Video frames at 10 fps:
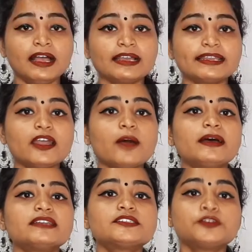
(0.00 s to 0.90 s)
अगली
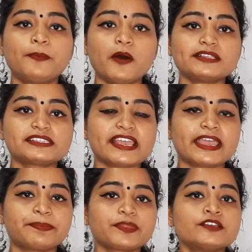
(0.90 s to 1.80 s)
खबर सुपौल से
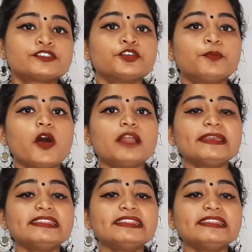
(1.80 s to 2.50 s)
है सुपौल में